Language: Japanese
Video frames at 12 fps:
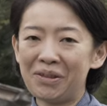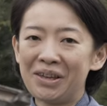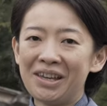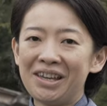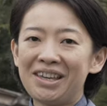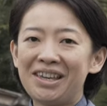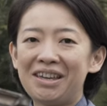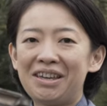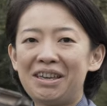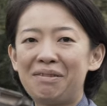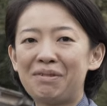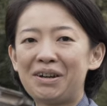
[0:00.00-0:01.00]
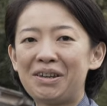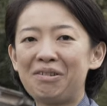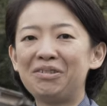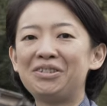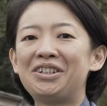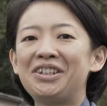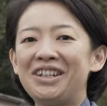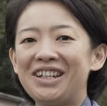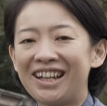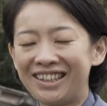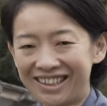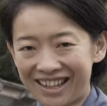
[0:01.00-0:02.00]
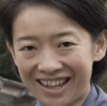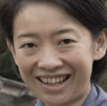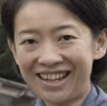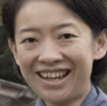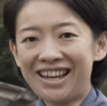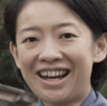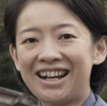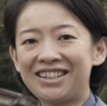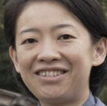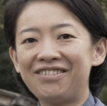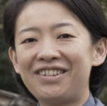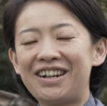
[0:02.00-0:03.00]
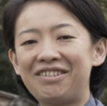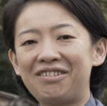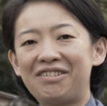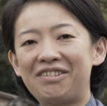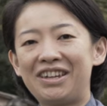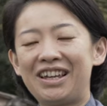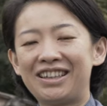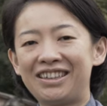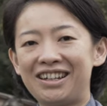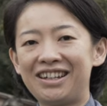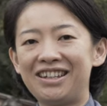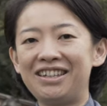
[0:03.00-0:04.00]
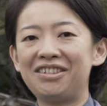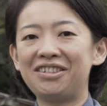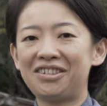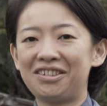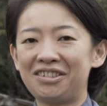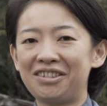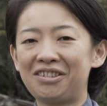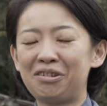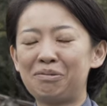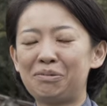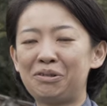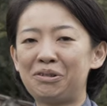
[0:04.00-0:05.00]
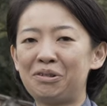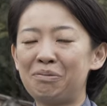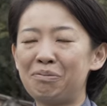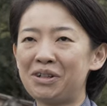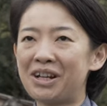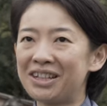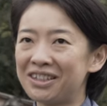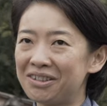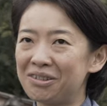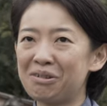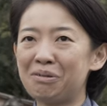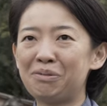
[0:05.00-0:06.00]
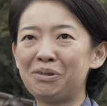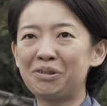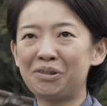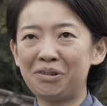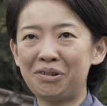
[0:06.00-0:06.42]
えー、今40になって初めあのやった井筒というものの昔というものの